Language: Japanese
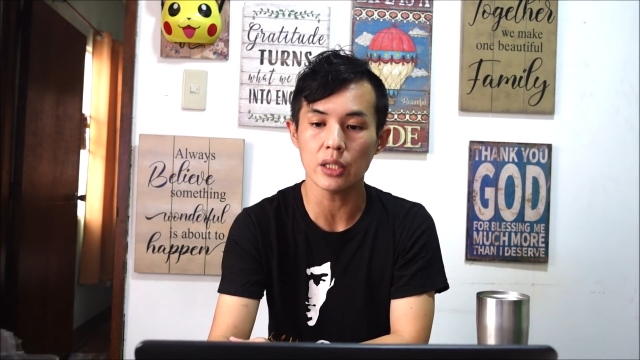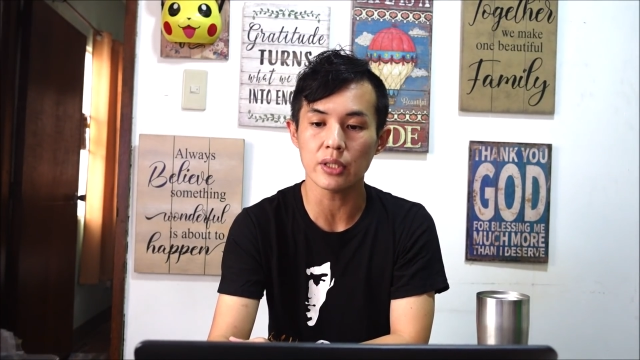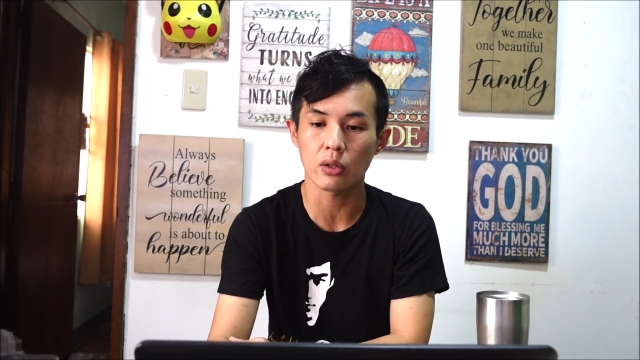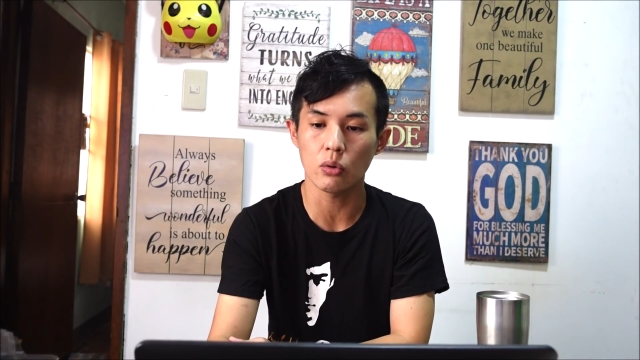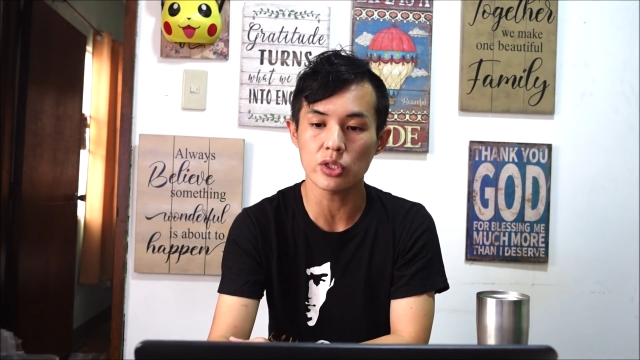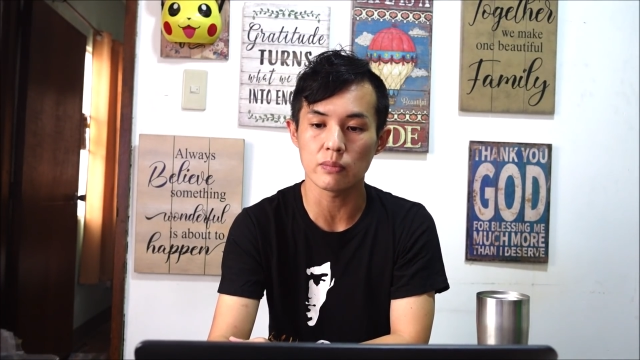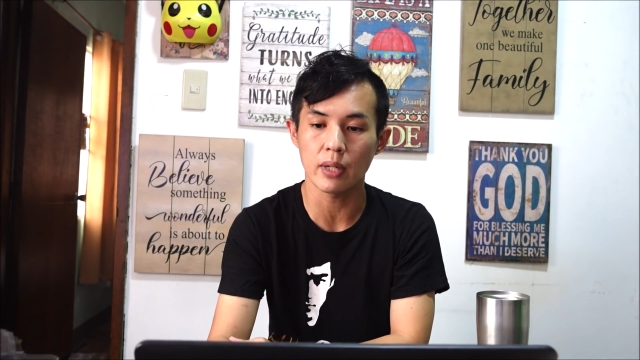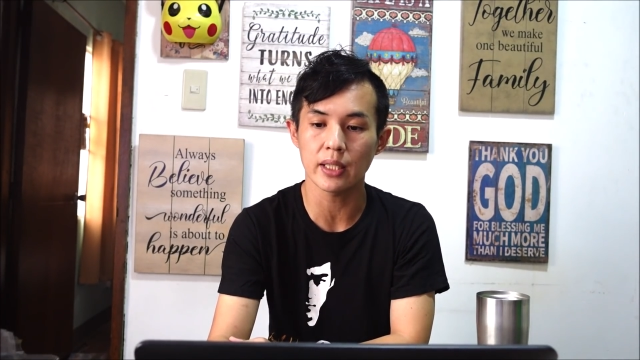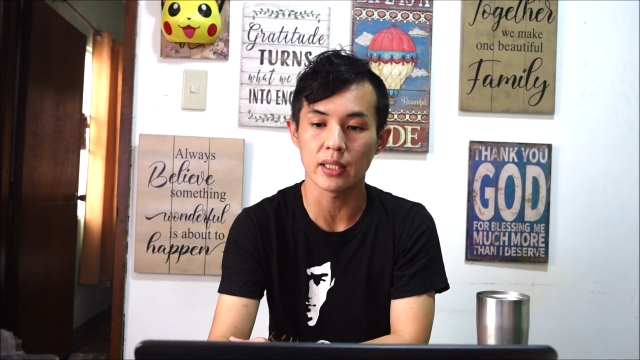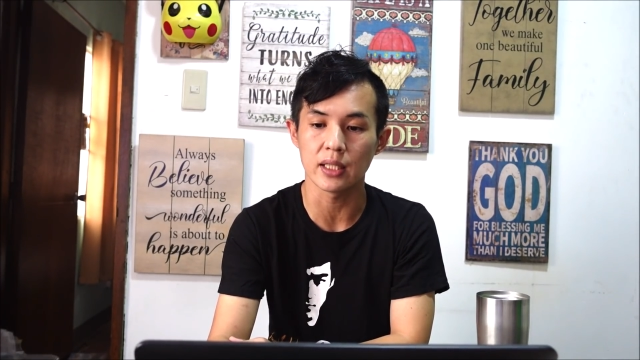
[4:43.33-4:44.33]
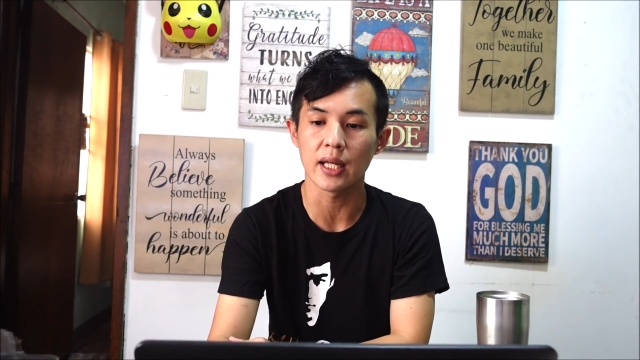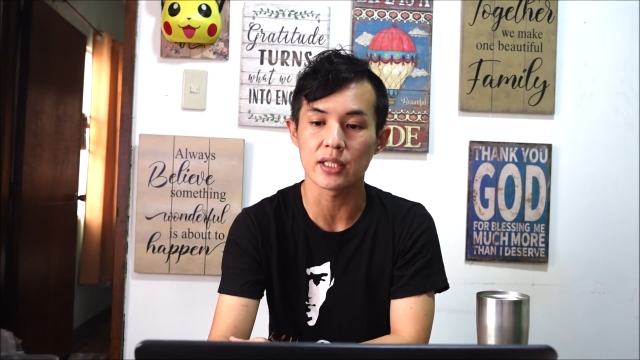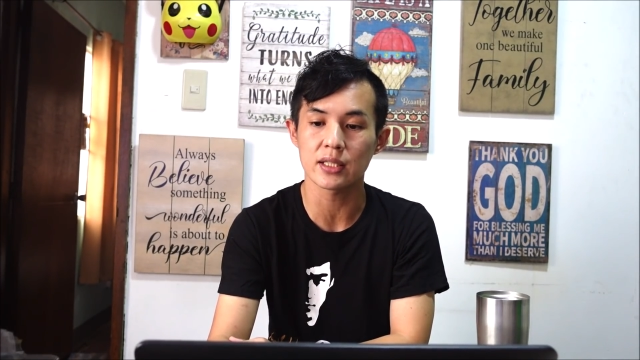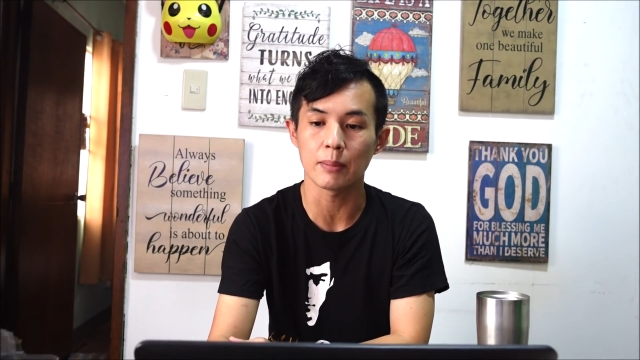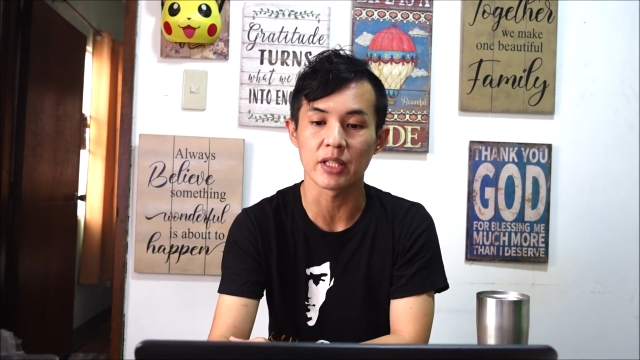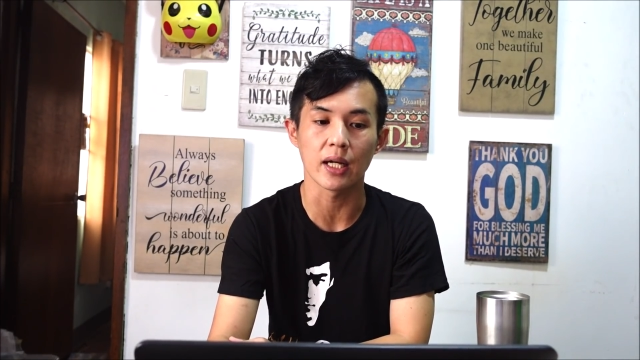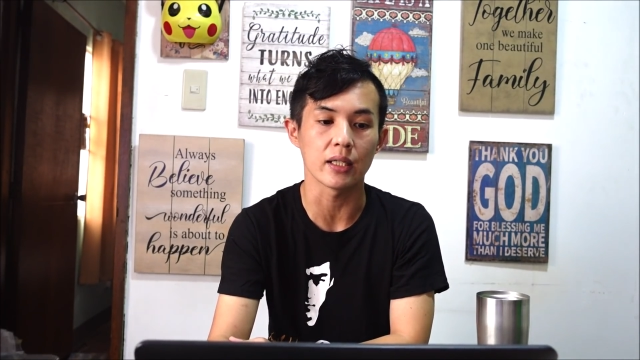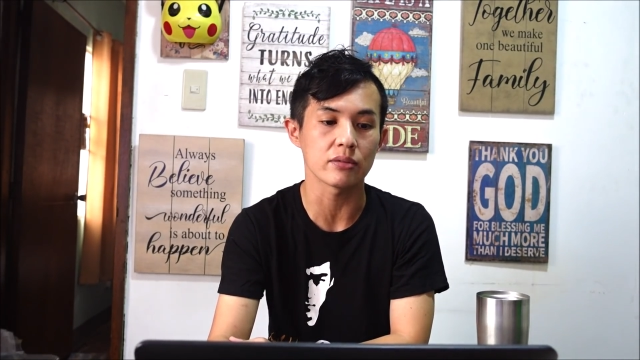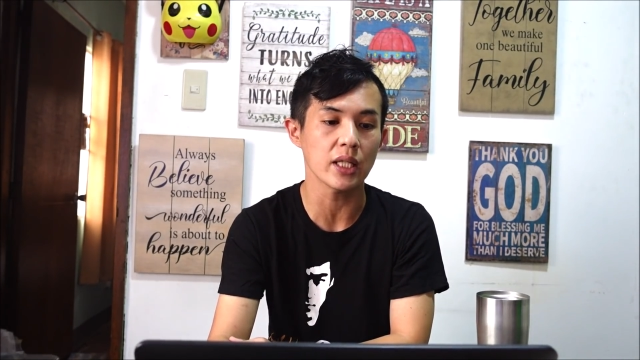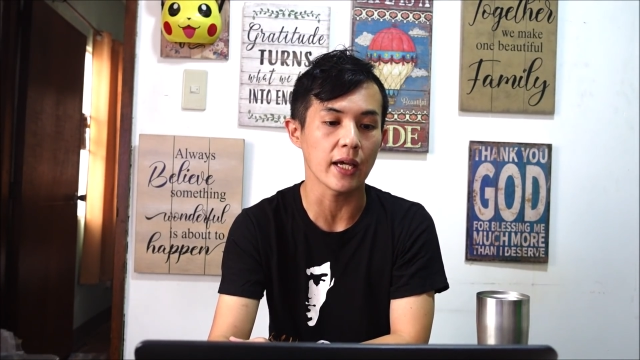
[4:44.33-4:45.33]
朝ごじまでにね、したみたい
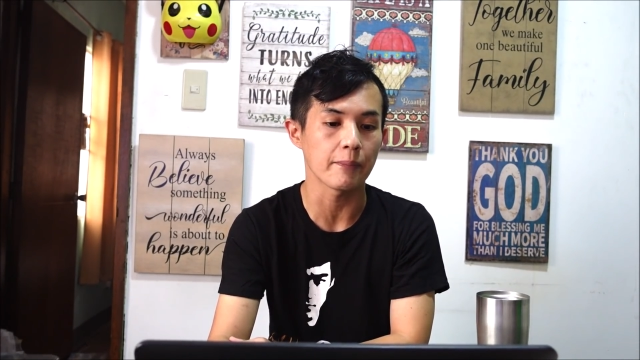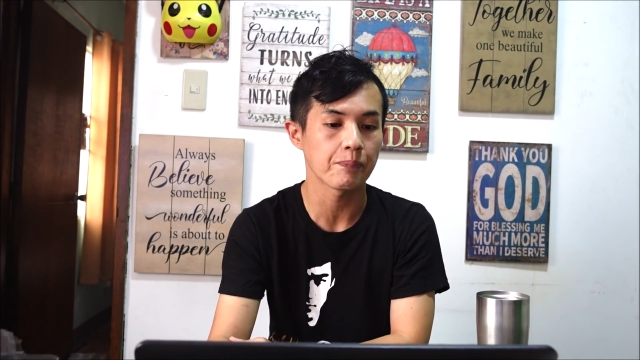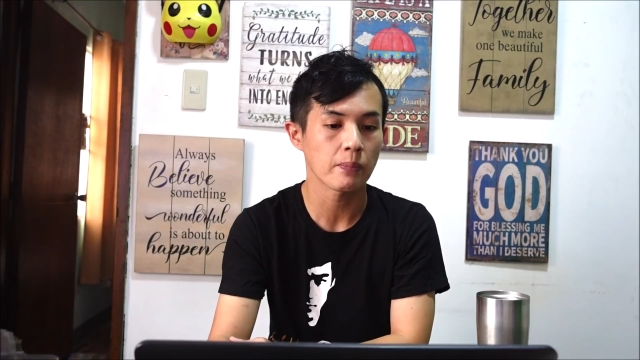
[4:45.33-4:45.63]
ですね。